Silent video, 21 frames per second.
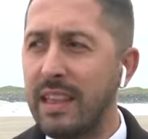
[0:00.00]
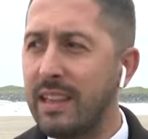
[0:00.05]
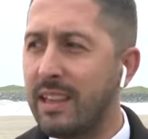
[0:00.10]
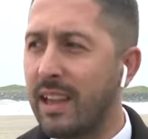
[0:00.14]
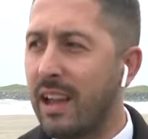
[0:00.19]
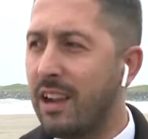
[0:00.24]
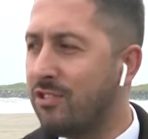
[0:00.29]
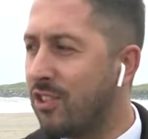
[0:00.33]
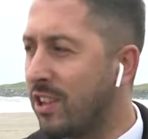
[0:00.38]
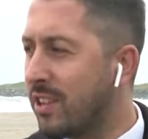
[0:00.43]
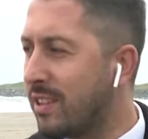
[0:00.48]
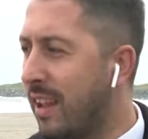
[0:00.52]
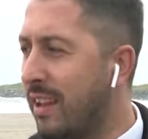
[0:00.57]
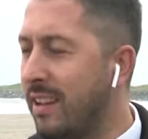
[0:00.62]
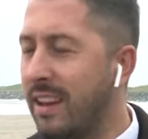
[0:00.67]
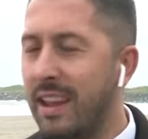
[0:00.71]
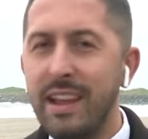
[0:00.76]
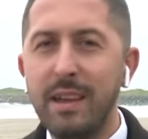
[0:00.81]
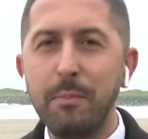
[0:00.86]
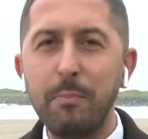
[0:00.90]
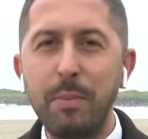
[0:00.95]

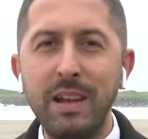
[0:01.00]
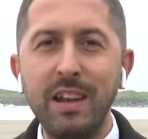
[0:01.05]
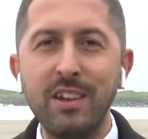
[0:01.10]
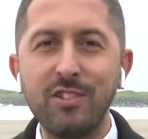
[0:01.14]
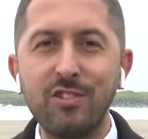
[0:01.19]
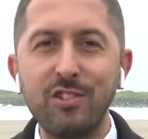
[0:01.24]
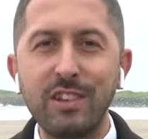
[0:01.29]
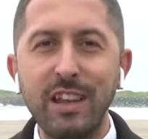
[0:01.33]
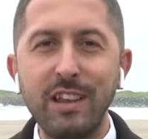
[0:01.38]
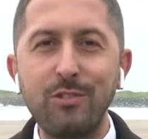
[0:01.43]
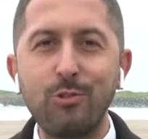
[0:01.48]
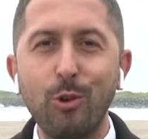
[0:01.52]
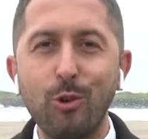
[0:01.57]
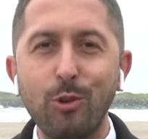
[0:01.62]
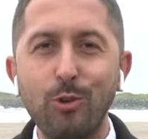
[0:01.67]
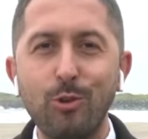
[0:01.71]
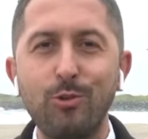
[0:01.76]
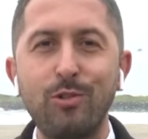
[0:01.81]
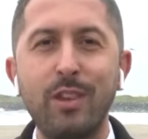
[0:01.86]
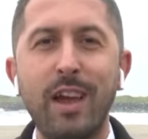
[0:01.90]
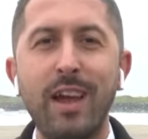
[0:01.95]
gerçekten plajı da
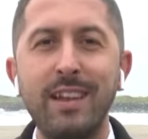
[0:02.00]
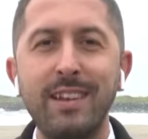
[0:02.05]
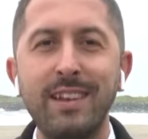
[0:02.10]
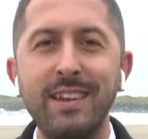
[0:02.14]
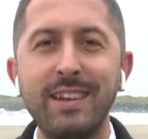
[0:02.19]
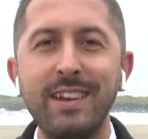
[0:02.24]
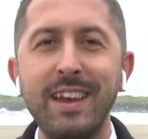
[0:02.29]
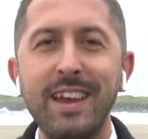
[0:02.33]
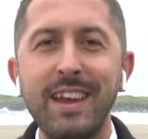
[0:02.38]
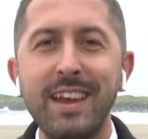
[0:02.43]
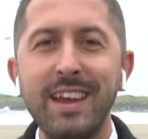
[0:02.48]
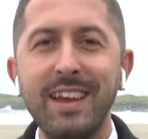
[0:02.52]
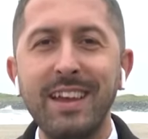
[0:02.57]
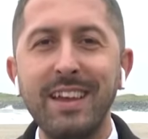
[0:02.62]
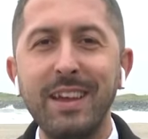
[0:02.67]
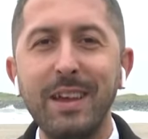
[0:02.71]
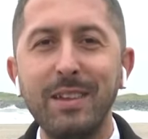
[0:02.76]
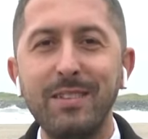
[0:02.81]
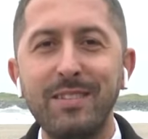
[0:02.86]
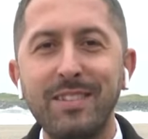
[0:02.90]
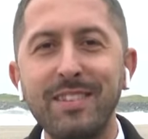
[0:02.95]
çok güzeldir.
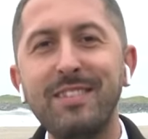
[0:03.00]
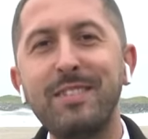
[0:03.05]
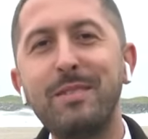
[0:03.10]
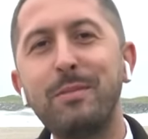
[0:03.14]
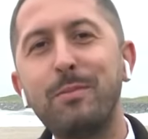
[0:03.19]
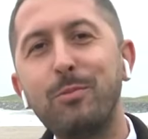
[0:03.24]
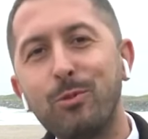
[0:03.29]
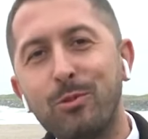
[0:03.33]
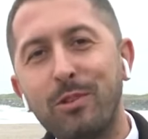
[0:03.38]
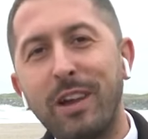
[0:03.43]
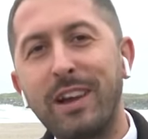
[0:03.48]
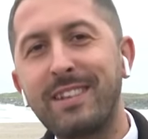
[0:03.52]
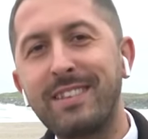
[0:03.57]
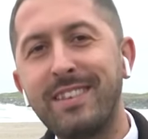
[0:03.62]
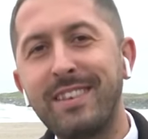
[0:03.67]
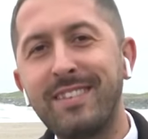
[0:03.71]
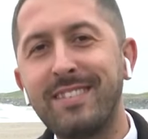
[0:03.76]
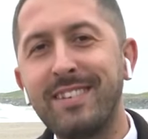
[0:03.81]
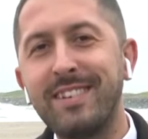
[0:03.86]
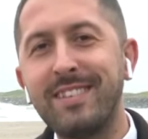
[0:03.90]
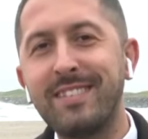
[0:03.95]
Ee, siz
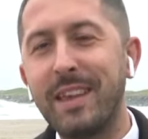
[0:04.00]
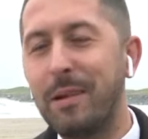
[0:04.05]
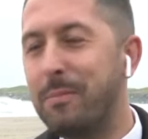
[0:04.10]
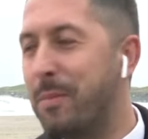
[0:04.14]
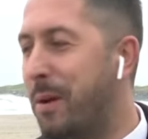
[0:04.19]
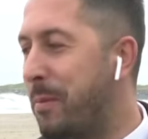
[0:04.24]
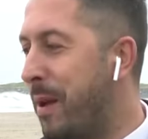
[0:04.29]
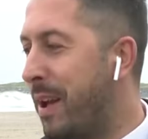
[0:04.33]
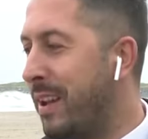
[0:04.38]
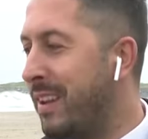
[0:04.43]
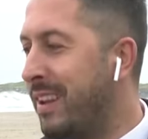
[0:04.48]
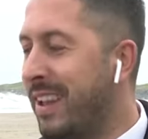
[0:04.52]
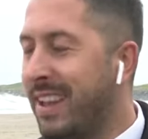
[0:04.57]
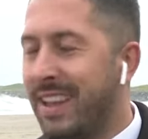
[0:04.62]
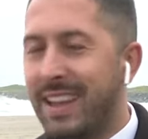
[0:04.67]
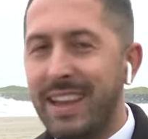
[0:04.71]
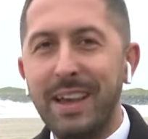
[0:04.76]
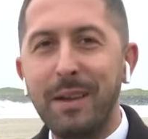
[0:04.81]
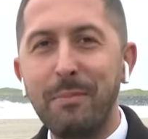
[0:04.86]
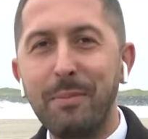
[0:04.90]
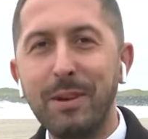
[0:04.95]
uzaktasınız ama ben
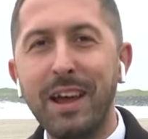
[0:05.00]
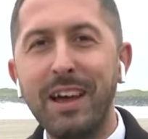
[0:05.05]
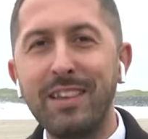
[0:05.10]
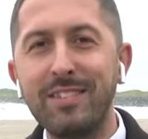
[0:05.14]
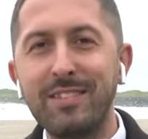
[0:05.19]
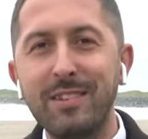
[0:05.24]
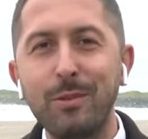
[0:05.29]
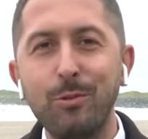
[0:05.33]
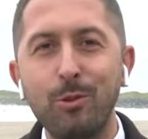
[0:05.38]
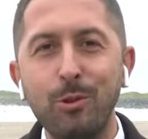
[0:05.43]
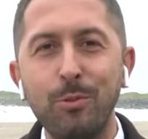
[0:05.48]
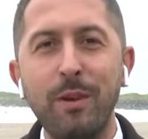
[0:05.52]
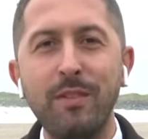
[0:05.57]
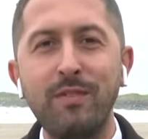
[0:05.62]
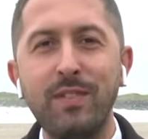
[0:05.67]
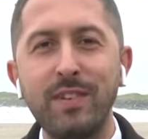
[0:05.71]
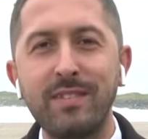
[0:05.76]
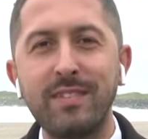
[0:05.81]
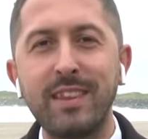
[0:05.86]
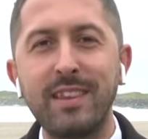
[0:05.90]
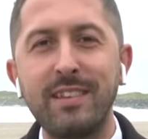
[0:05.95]
e, birazcık yürüme
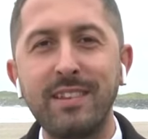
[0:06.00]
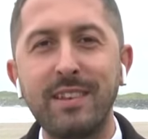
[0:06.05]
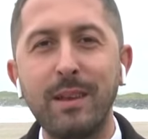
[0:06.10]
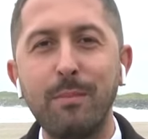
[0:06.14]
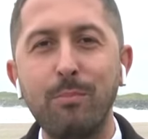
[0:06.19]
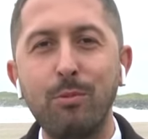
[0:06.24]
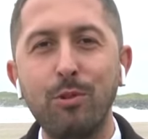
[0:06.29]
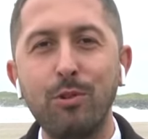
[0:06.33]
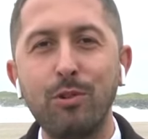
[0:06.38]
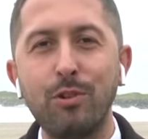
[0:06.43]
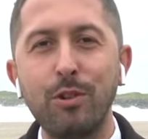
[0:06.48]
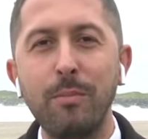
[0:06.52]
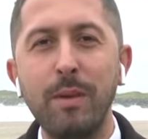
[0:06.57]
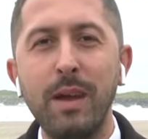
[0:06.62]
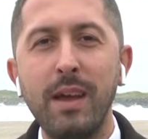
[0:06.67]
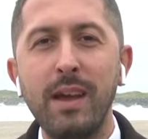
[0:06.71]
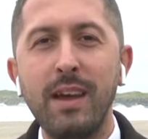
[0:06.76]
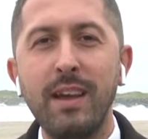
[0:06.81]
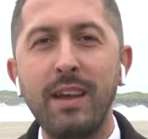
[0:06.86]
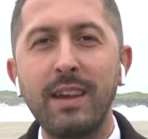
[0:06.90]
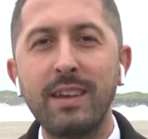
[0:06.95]
fırsatı da buldum.
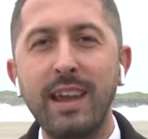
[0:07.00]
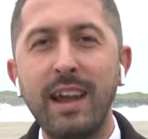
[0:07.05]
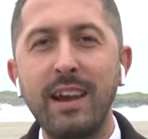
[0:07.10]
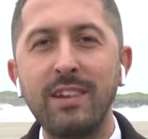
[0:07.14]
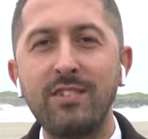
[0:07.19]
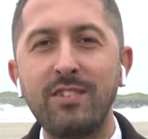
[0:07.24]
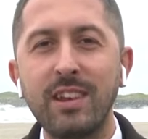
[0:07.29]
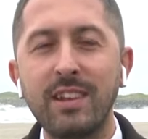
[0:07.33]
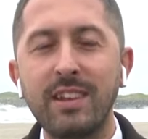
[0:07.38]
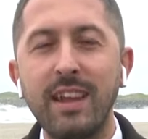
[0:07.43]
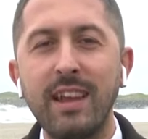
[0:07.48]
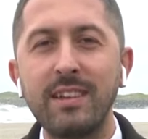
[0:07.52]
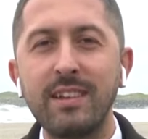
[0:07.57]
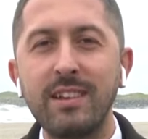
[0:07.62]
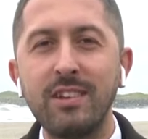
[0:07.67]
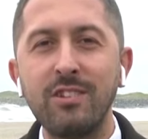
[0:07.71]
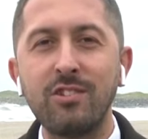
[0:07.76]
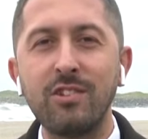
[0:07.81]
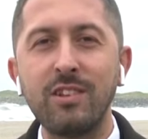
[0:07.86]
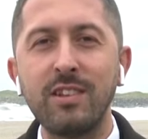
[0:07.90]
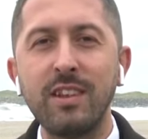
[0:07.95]
Ee, gerçekten
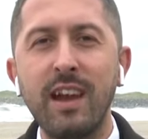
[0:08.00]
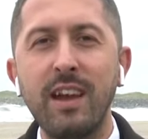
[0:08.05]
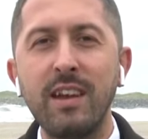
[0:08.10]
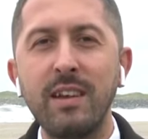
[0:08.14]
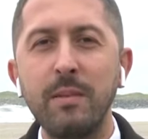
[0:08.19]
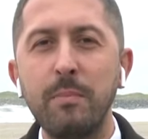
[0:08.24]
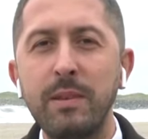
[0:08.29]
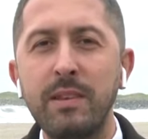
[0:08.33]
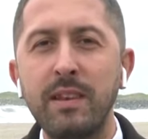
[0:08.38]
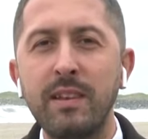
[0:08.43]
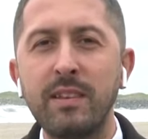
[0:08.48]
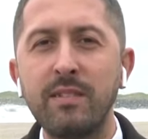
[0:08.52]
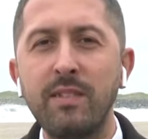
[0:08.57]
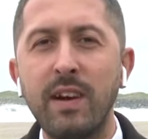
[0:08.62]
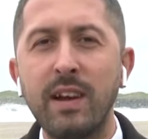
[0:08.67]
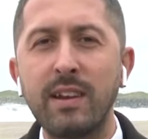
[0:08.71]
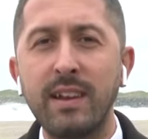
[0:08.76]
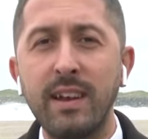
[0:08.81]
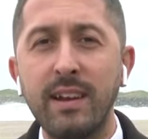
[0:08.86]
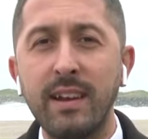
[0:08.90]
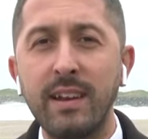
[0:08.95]
kışında ayrı bir tadı
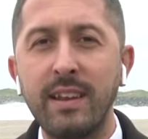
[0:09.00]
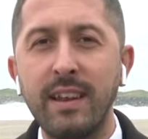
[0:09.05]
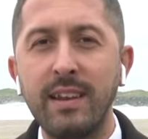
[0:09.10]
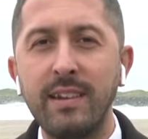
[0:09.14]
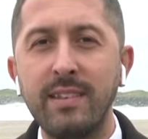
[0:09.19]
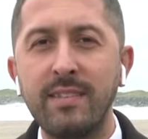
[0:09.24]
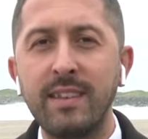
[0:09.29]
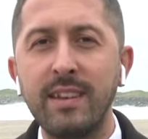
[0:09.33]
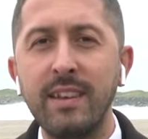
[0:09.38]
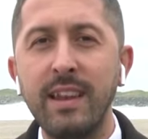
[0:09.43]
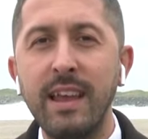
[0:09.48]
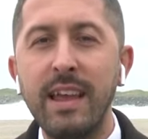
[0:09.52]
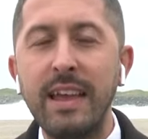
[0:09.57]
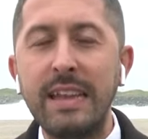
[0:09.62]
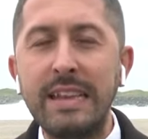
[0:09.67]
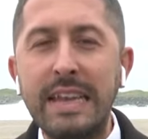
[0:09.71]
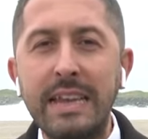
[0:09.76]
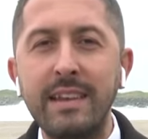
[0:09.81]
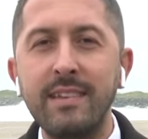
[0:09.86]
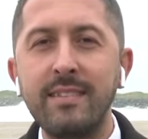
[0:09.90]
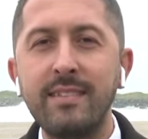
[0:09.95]
var Karadeniz'in.
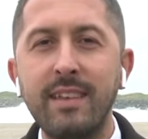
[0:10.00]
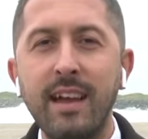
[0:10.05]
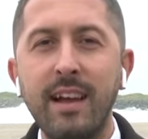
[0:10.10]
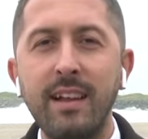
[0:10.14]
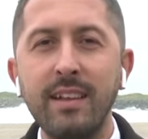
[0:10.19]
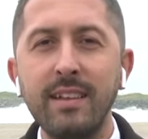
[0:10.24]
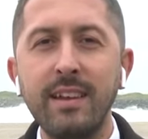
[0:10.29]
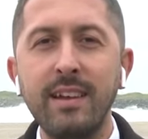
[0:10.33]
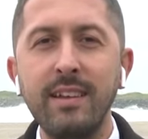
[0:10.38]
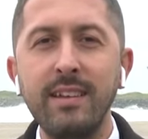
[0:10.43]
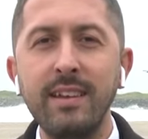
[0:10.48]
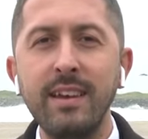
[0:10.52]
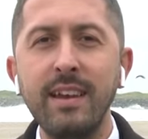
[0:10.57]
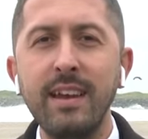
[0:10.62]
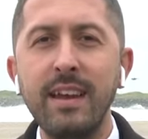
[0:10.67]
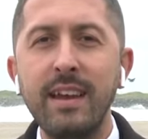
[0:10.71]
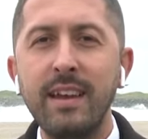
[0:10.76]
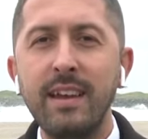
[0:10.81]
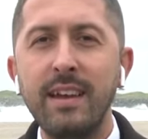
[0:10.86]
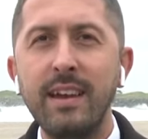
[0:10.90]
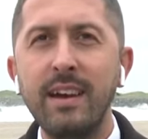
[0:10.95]
Deniz dalgalı,
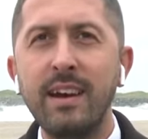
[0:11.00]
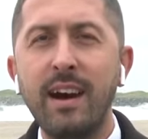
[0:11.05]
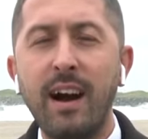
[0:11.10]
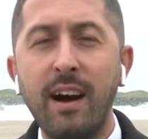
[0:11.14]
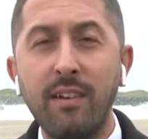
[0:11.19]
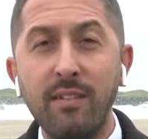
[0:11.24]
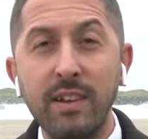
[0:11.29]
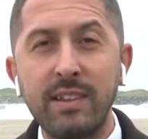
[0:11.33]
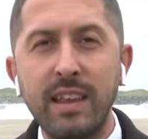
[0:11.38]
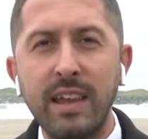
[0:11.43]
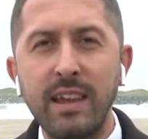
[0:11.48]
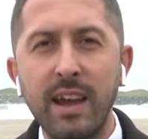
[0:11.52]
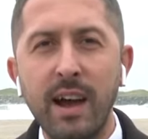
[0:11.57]
e, hava da